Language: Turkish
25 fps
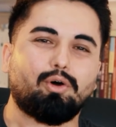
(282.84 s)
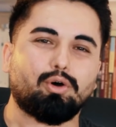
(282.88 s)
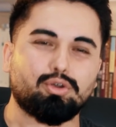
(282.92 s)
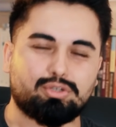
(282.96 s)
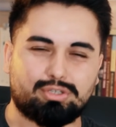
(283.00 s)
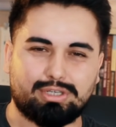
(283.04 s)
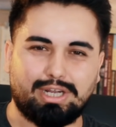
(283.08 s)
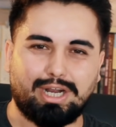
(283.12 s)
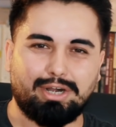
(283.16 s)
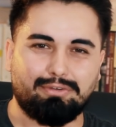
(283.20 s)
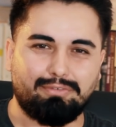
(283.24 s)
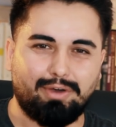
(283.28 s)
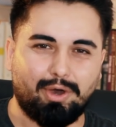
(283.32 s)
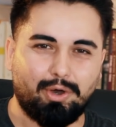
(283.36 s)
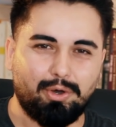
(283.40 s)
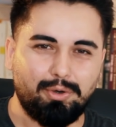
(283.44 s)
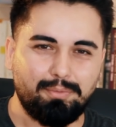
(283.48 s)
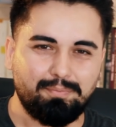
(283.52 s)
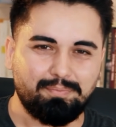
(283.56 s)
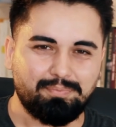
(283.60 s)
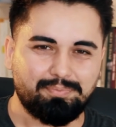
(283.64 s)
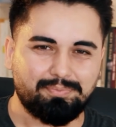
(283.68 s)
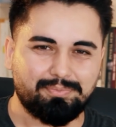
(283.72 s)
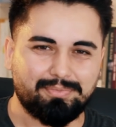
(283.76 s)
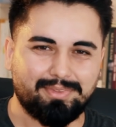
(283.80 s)
Oscar
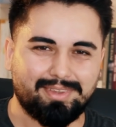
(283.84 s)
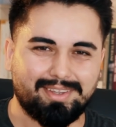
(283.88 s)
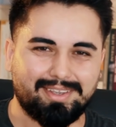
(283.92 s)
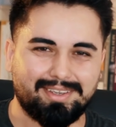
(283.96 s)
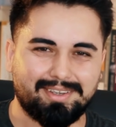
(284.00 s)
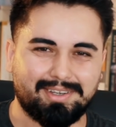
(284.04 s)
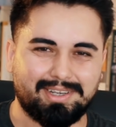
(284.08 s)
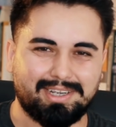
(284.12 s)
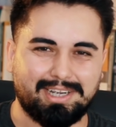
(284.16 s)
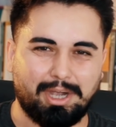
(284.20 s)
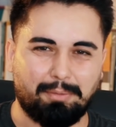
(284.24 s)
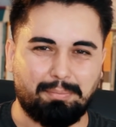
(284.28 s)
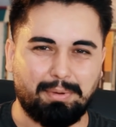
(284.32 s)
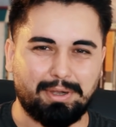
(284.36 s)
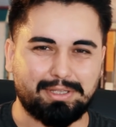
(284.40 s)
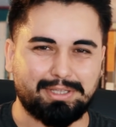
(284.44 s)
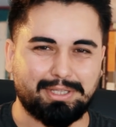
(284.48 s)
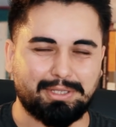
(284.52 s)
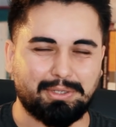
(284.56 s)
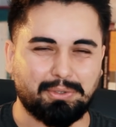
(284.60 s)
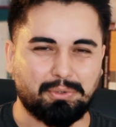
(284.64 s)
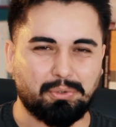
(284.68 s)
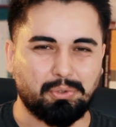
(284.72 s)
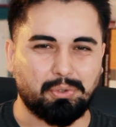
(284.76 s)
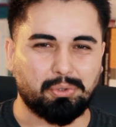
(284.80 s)
Wao
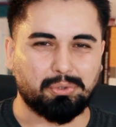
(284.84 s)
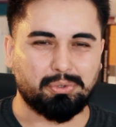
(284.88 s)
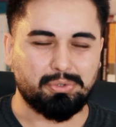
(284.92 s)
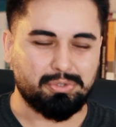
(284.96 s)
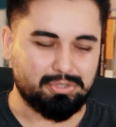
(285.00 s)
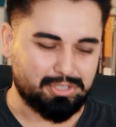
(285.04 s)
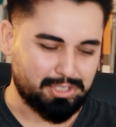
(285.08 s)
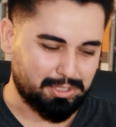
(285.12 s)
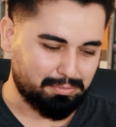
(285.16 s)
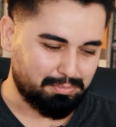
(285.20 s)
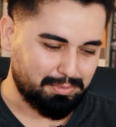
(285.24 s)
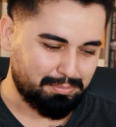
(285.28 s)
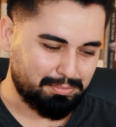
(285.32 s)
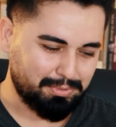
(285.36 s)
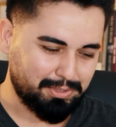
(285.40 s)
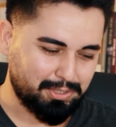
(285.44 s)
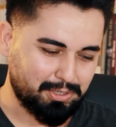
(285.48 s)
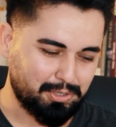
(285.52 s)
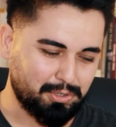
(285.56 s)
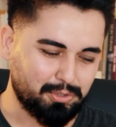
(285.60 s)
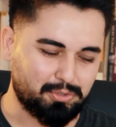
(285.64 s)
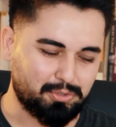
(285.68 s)
kapakta da gördüğünüz gibi bir